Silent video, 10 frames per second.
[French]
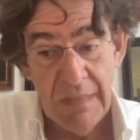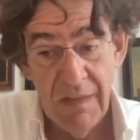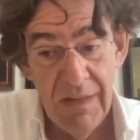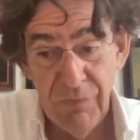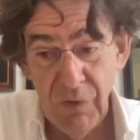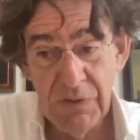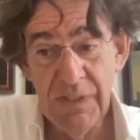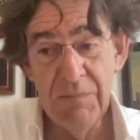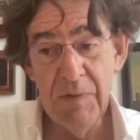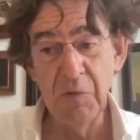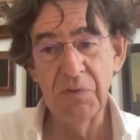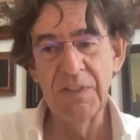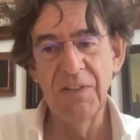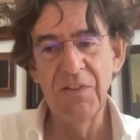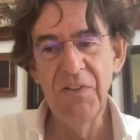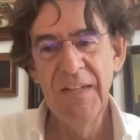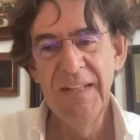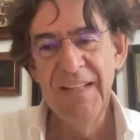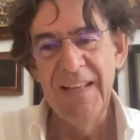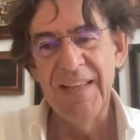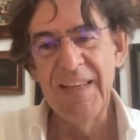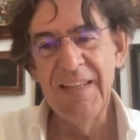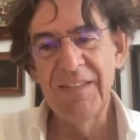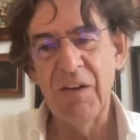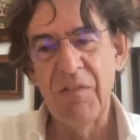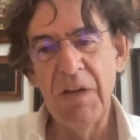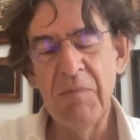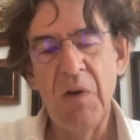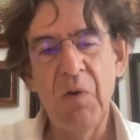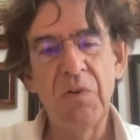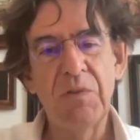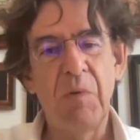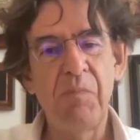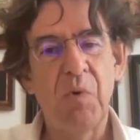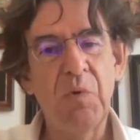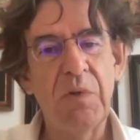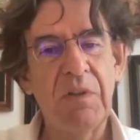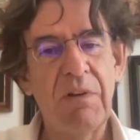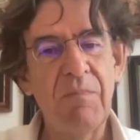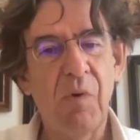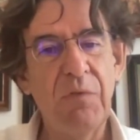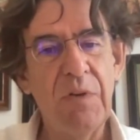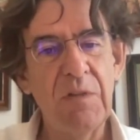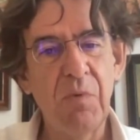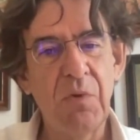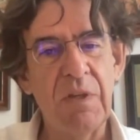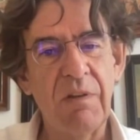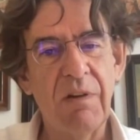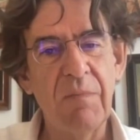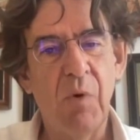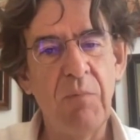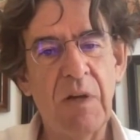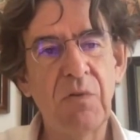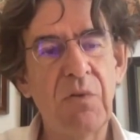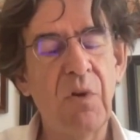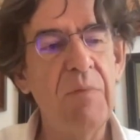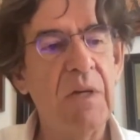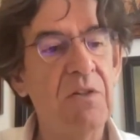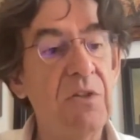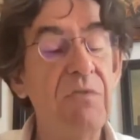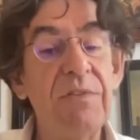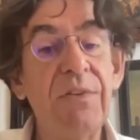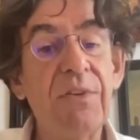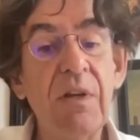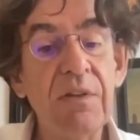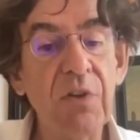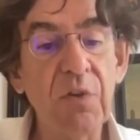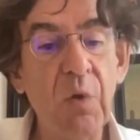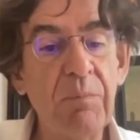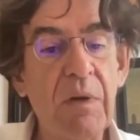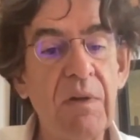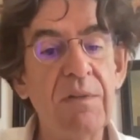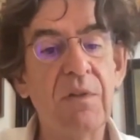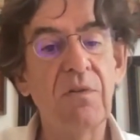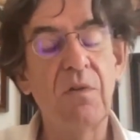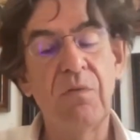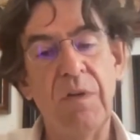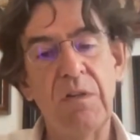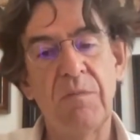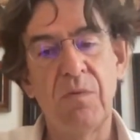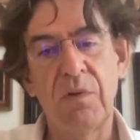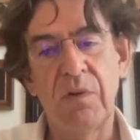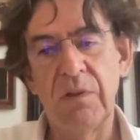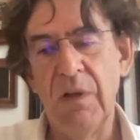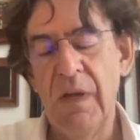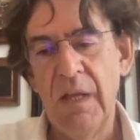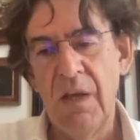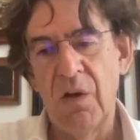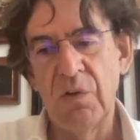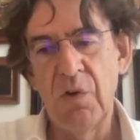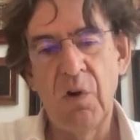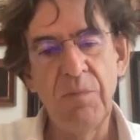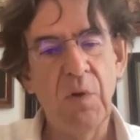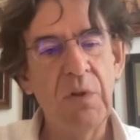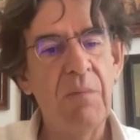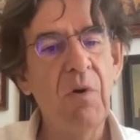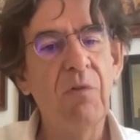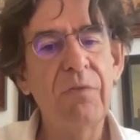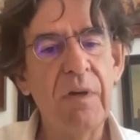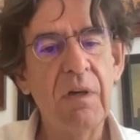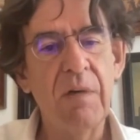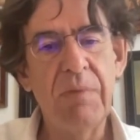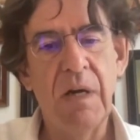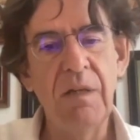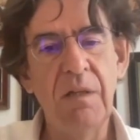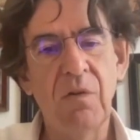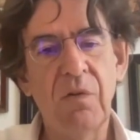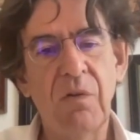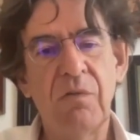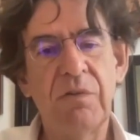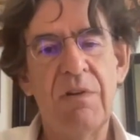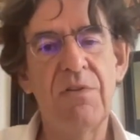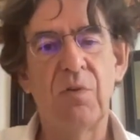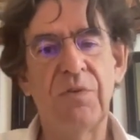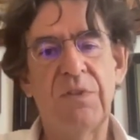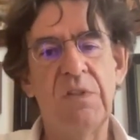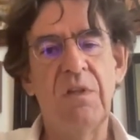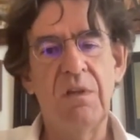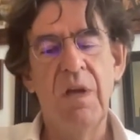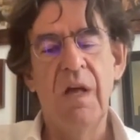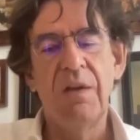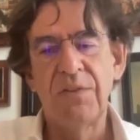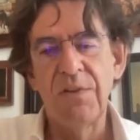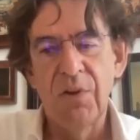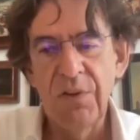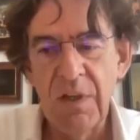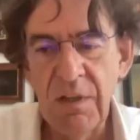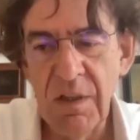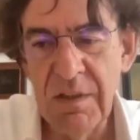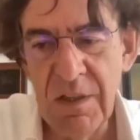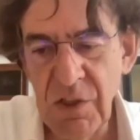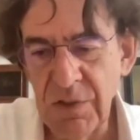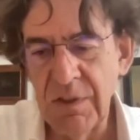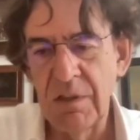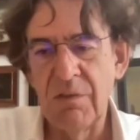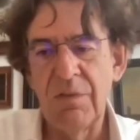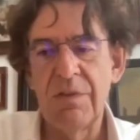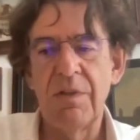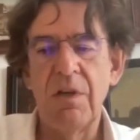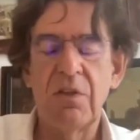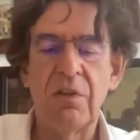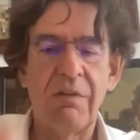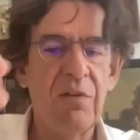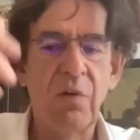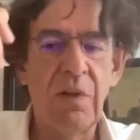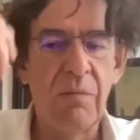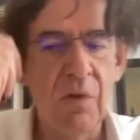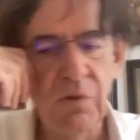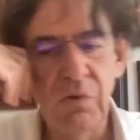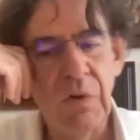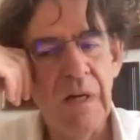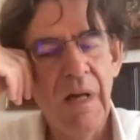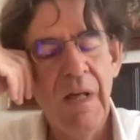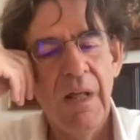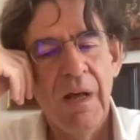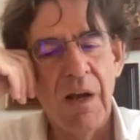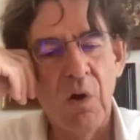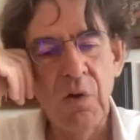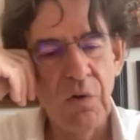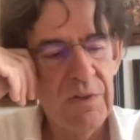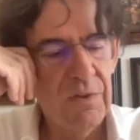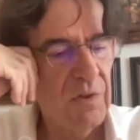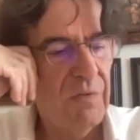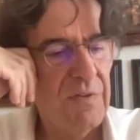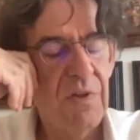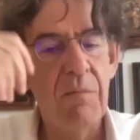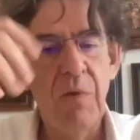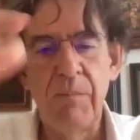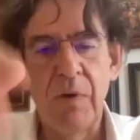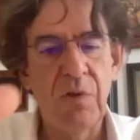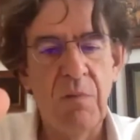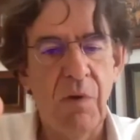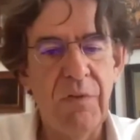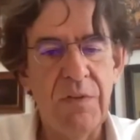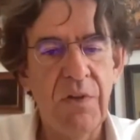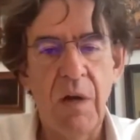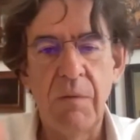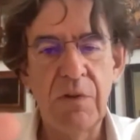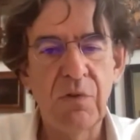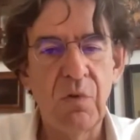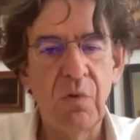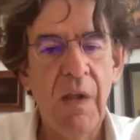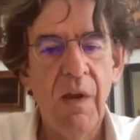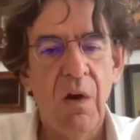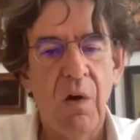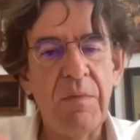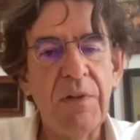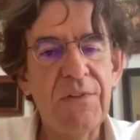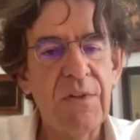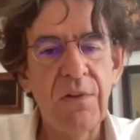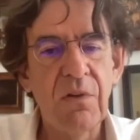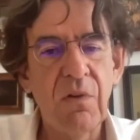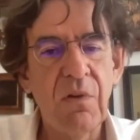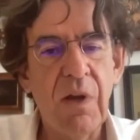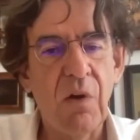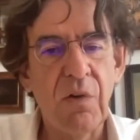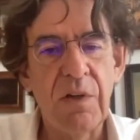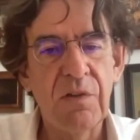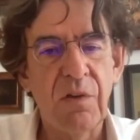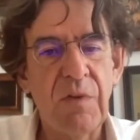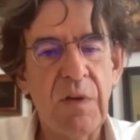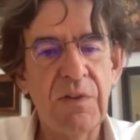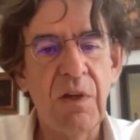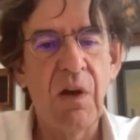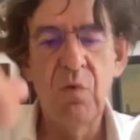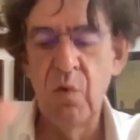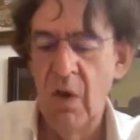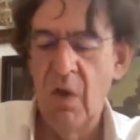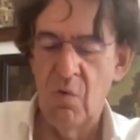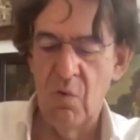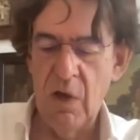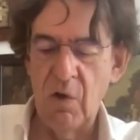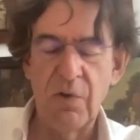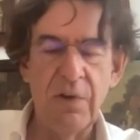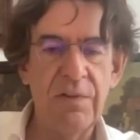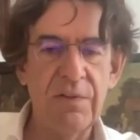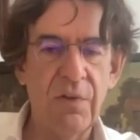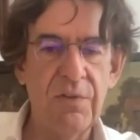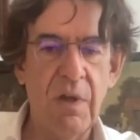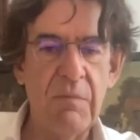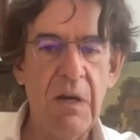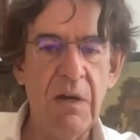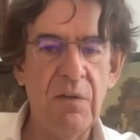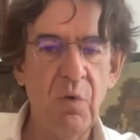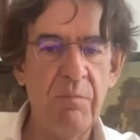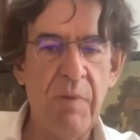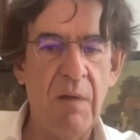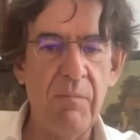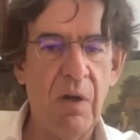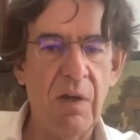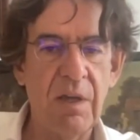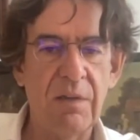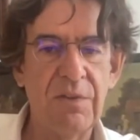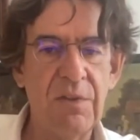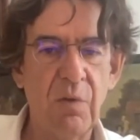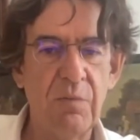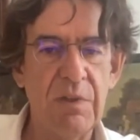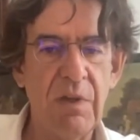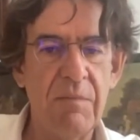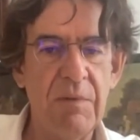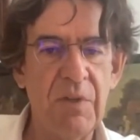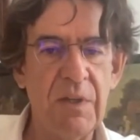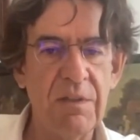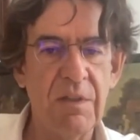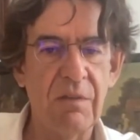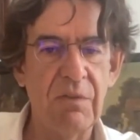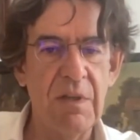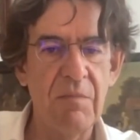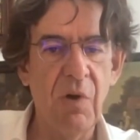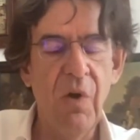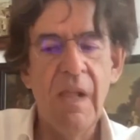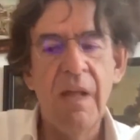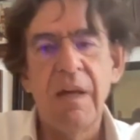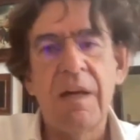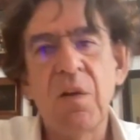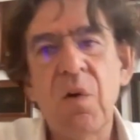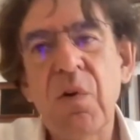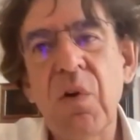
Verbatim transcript: il est Français, par conséquent, et il travaille malheureusement pour nous, Il travaille pour Facebook, il travaille pour Mark Zuckerberg. J'ai visité les entreprises de Facebook euh, en Europe, notamment FAIR à Paris. Donc, euh, vous savez, ils ont six, six antennes d'intelligence artificielle qui travaillent notamment sur la, la, reconnaissance faciale, mais pas seulement faciale, parce que en médecine, euh, la reconnaissance faciale ou, ou la reconnaissance d'un mélanome par rapport à un carcinome, c'est la même technique, évidemment. Et donc,